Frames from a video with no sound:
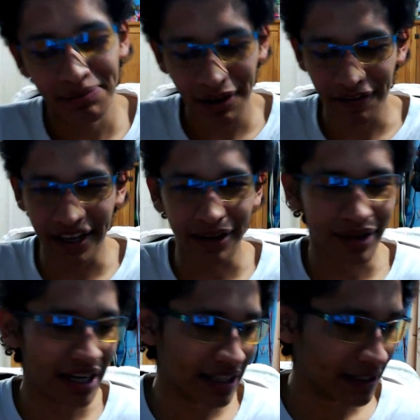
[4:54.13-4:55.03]
es para el fijado
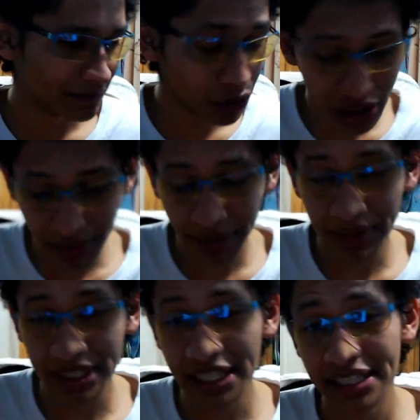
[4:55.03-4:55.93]
la neta. 12
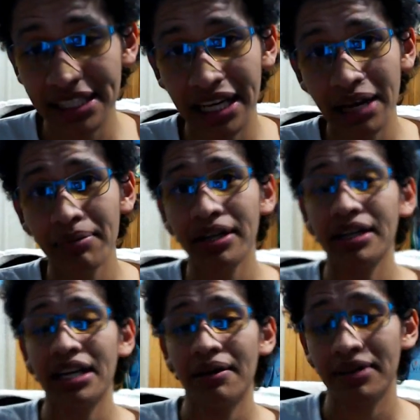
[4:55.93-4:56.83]
megapíxeles de
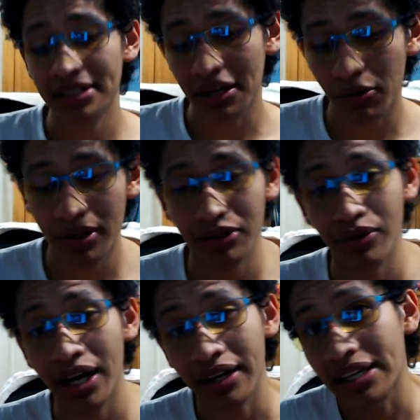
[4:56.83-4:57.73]
cámara, graba hasta en
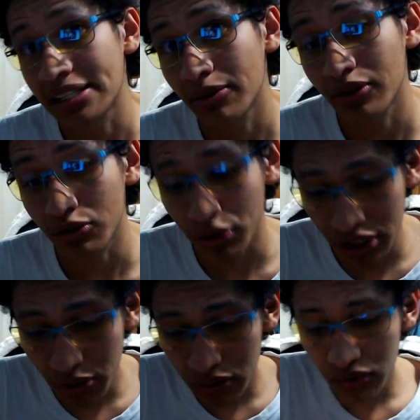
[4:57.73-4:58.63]
4K 15 cuadros por
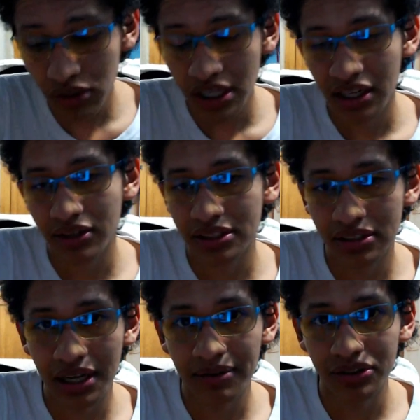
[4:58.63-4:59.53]
segundo. Las
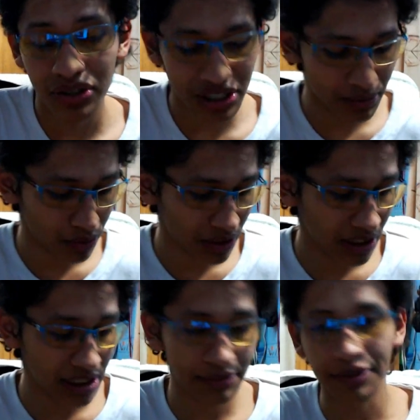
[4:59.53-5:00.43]
grabaciones
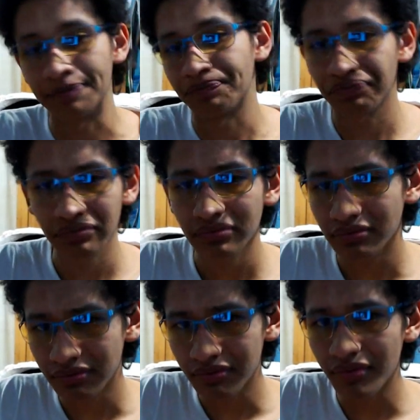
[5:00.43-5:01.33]
importantes, bueno,
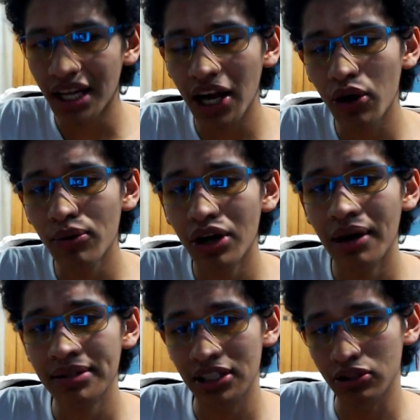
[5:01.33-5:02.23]
a cómo
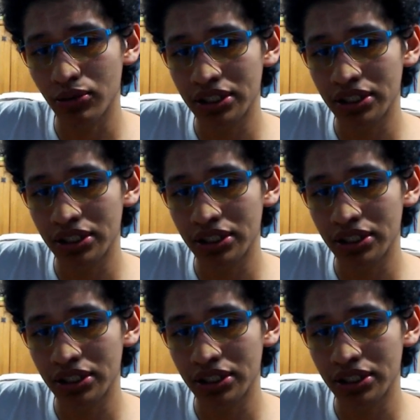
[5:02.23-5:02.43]
graba se los